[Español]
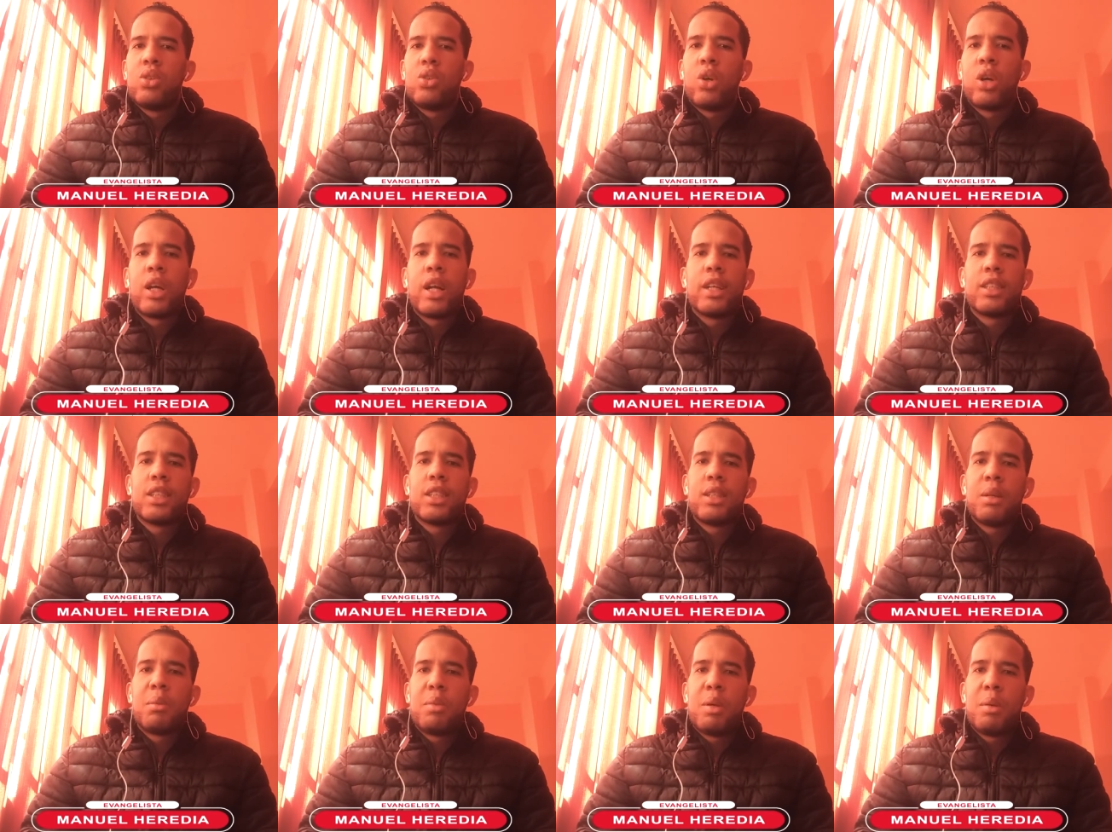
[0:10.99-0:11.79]
Doy
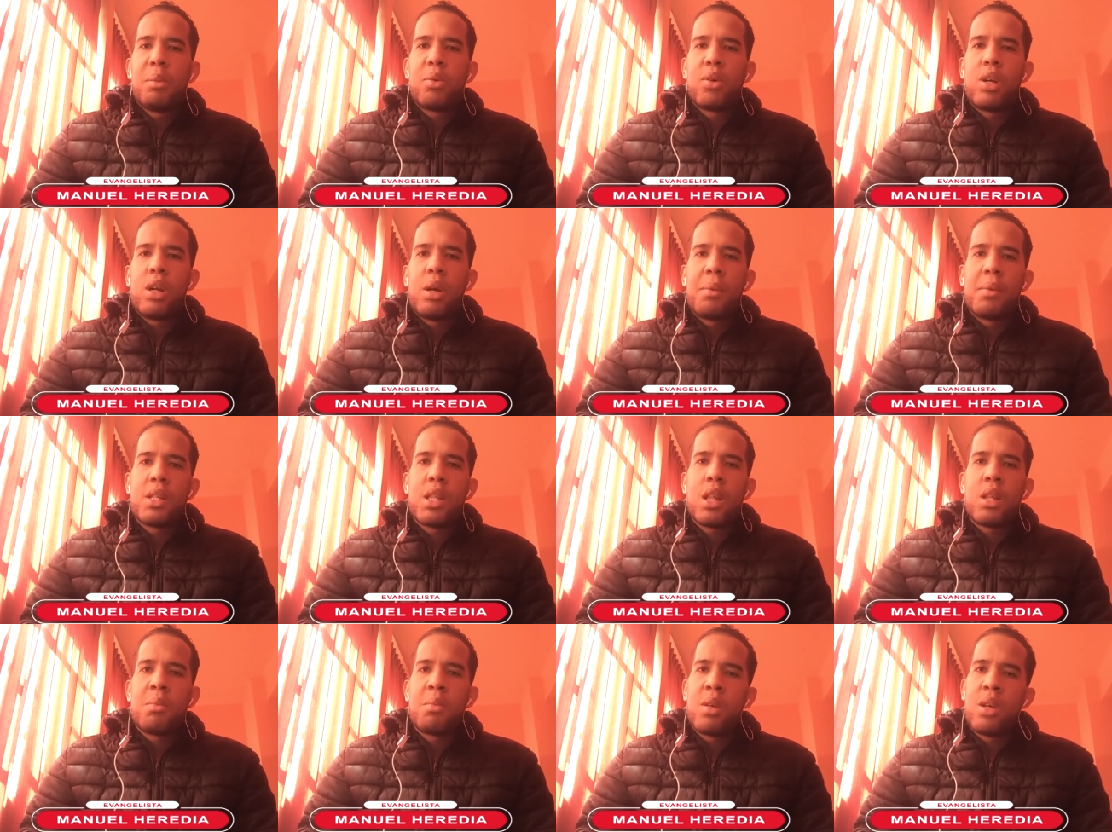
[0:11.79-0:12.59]
gracias también por la
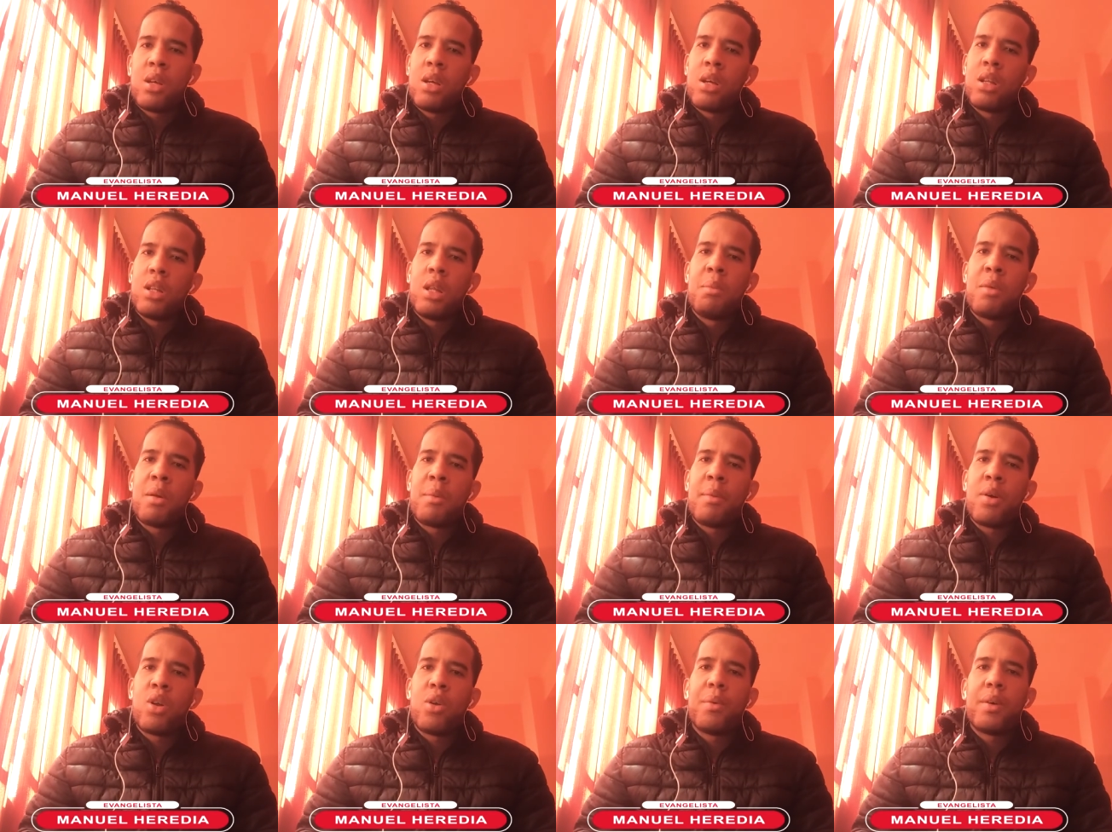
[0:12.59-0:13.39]
vida de mi,
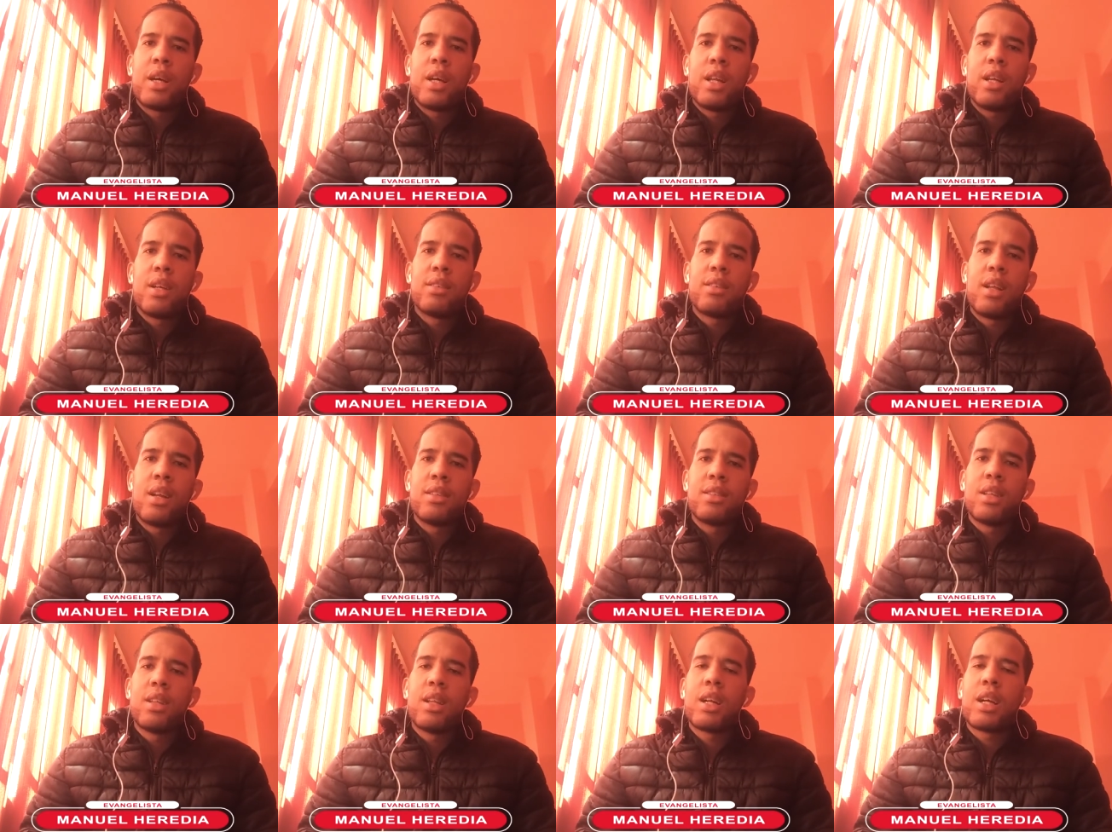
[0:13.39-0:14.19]
hermano evangelista
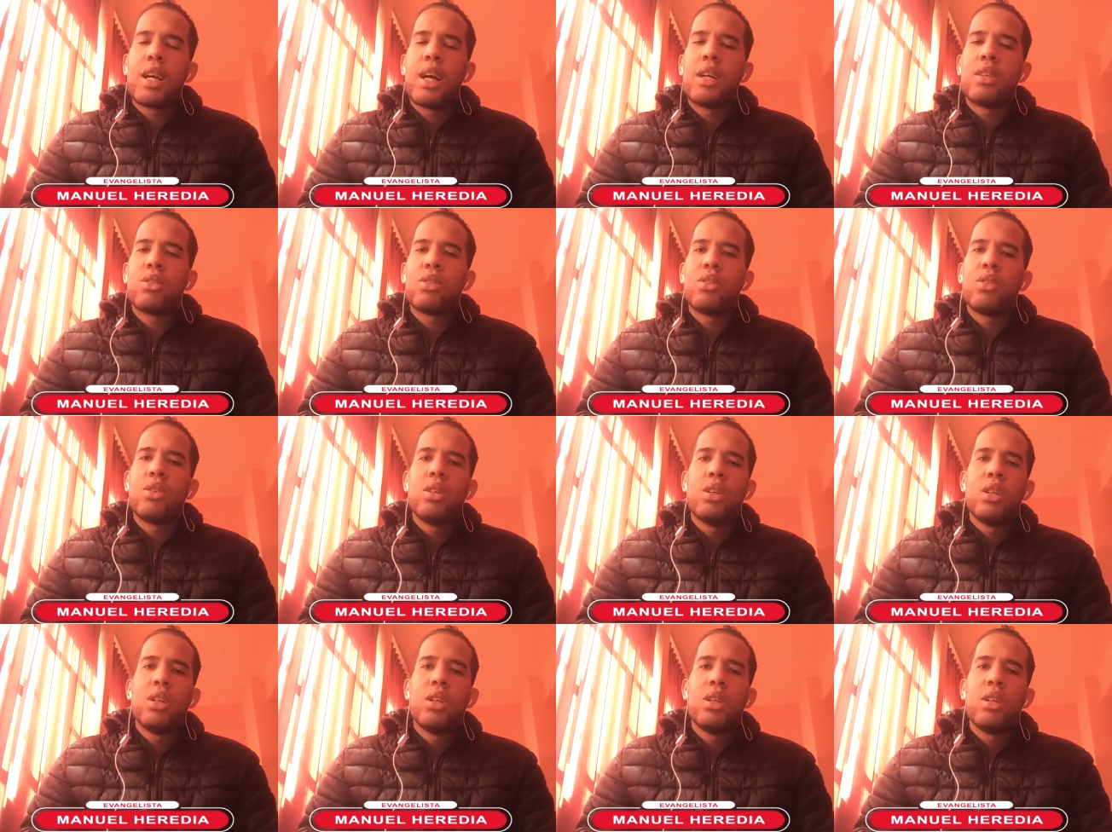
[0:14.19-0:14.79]
Alexander Castro,